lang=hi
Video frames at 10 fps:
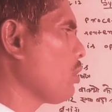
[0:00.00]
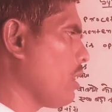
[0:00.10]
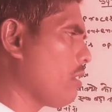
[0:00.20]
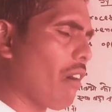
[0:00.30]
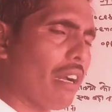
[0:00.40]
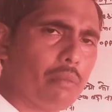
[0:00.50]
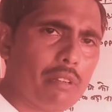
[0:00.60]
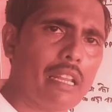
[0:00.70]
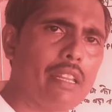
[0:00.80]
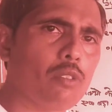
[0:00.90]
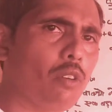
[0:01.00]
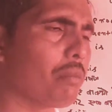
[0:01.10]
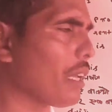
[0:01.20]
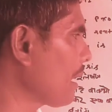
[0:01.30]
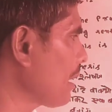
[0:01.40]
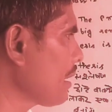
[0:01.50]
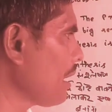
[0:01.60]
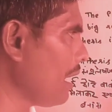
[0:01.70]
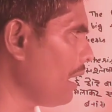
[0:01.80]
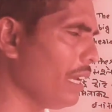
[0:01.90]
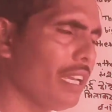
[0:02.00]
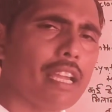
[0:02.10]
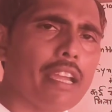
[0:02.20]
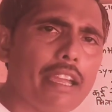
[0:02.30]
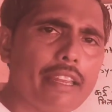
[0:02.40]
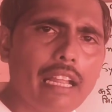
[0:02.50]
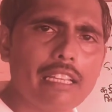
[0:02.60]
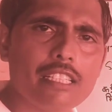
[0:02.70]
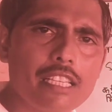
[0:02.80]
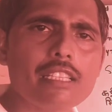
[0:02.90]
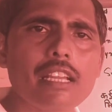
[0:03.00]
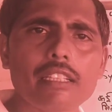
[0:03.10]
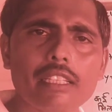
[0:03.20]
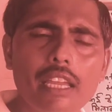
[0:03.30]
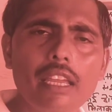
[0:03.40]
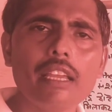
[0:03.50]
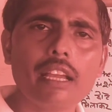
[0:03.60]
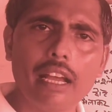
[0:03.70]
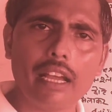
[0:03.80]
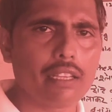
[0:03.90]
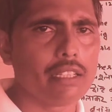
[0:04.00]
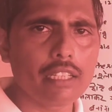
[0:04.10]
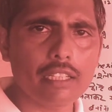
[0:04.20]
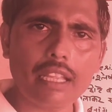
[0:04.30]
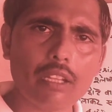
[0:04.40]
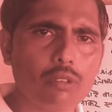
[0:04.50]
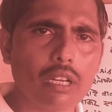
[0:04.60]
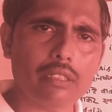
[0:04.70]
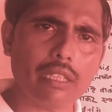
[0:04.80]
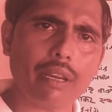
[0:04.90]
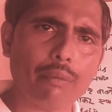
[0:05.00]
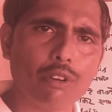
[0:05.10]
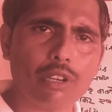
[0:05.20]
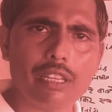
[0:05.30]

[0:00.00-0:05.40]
छोटे वाक्य बनाने को हम क्या कहते हैं एनालिसिस कहते हैं इतना तो कॉन्सेप्ट आपको